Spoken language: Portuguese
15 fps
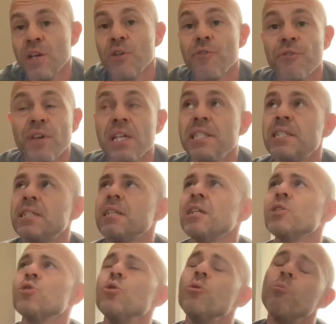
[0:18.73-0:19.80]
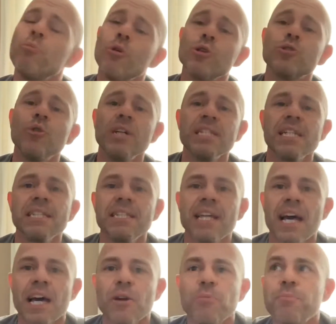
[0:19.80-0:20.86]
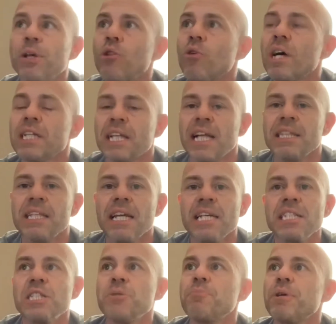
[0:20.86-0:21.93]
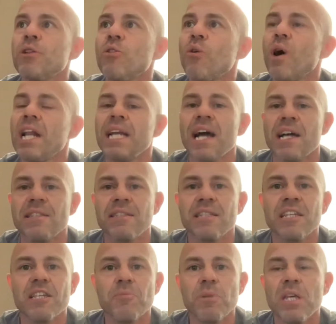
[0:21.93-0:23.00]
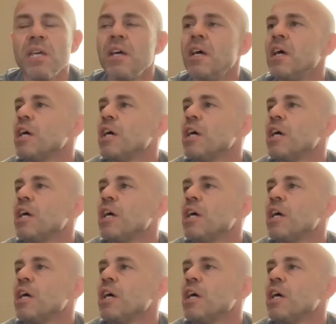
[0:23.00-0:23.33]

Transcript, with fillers: Vencido por 2 a 0 pelo canadense, pelo Aliassime,